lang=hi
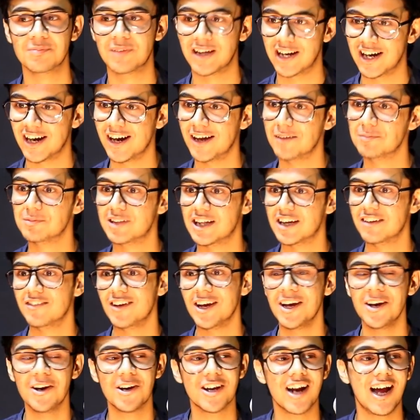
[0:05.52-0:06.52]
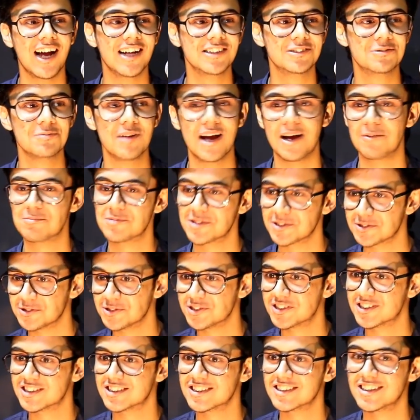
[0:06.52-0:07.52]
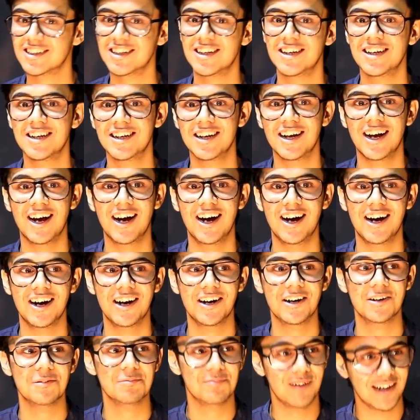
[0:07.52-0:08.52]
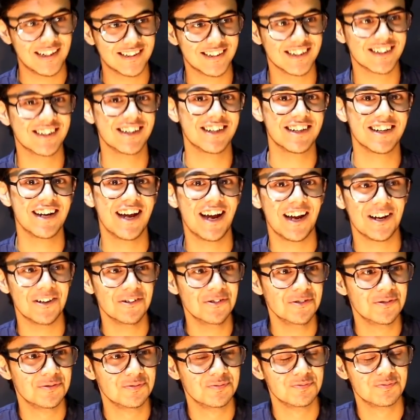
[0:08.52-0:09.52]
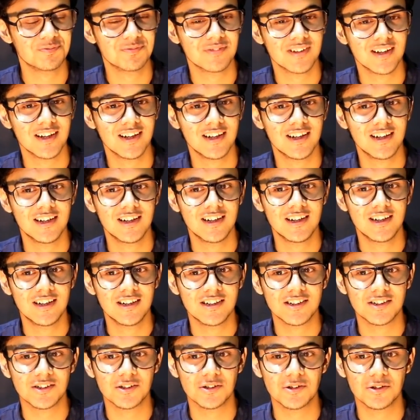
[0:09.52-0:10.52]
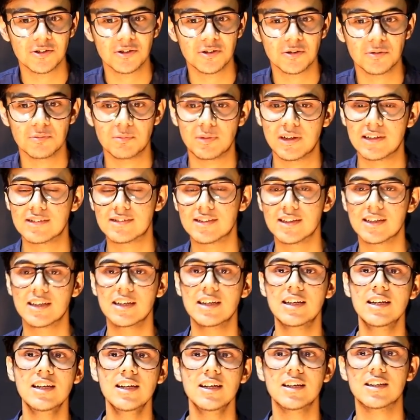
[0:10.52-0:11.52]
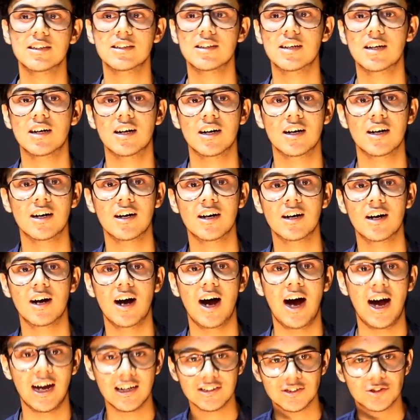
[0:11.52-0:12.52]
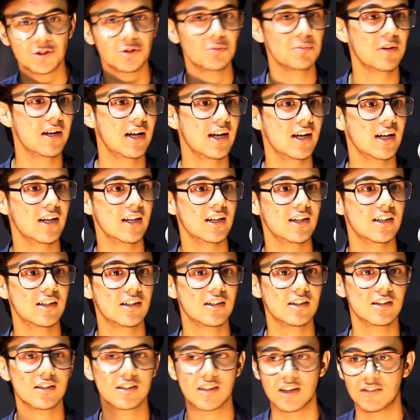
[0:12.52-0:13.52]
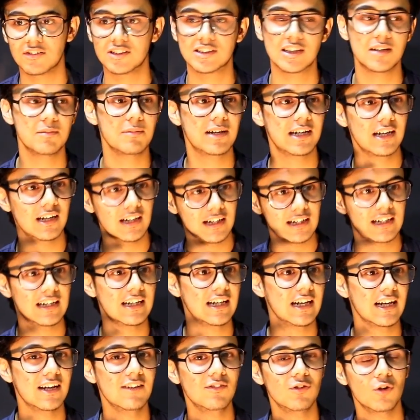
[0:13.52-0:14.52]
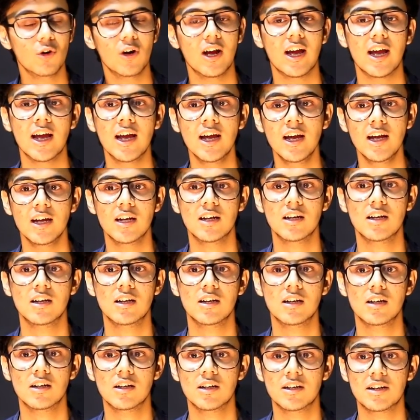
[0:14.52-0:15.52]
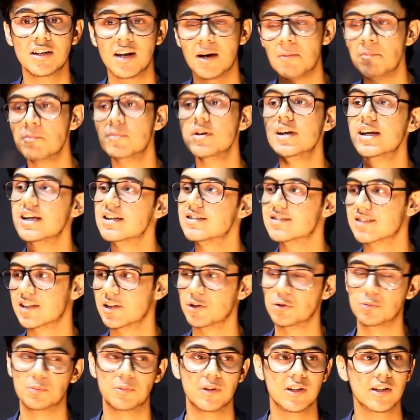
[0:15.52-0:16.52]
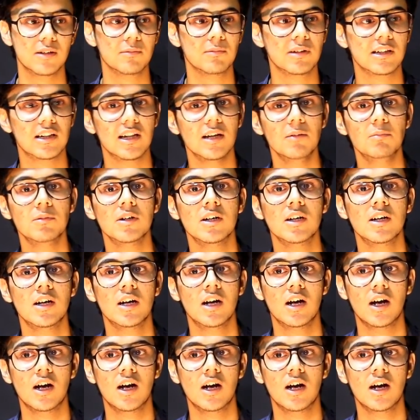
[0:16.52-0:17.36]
मेरा नाम देव है और आज मैं आपसे कुछ बातें करने आया हूँ तो बेसिकली आज जो मैं कविता मैंने लिखी है वो है नम्बनेस के ऊपर मतलब